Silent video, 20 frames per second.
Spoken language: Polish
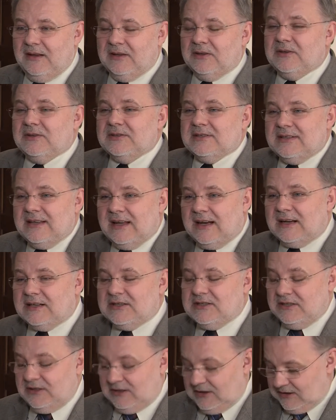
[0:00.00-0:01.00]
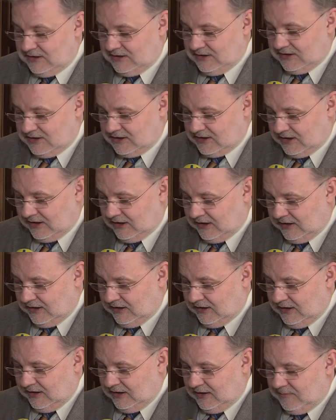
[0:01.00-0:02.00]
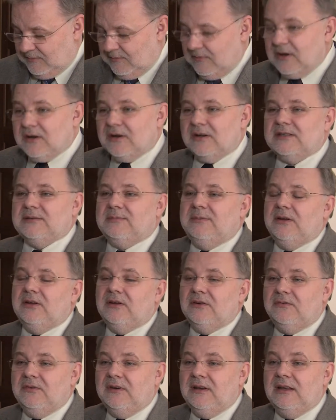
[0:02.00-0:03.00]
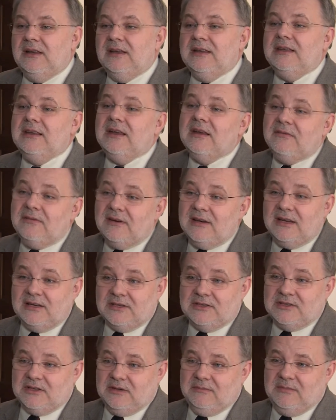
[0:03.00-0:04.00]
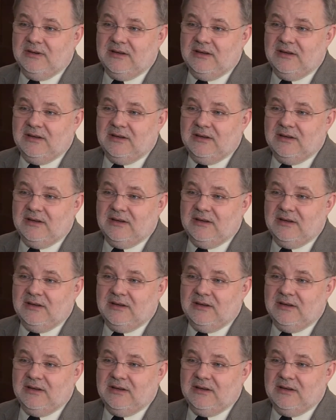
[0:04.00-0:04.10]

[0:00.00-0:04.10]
to znaczy, że my go z pedofili nie wyleczymy.